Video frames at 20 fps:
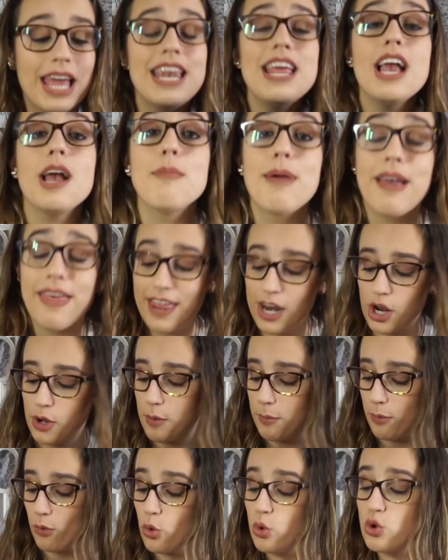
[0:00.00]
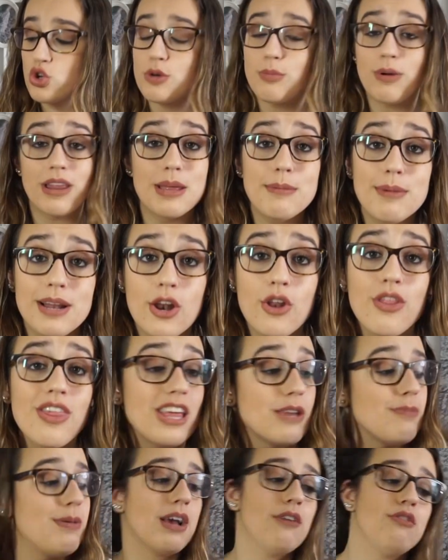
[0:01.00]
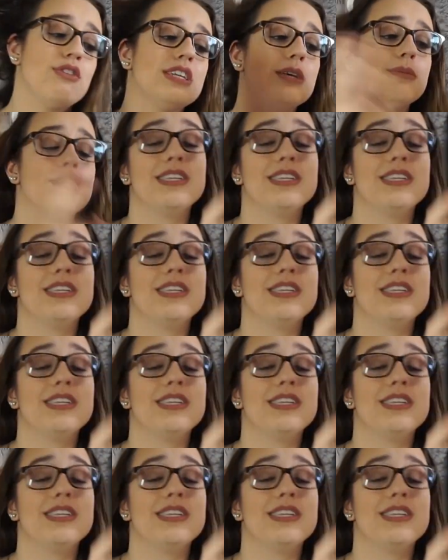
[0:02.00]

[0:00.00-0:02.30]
Quería que me quedara como justo por encima de las rodillas para que fuese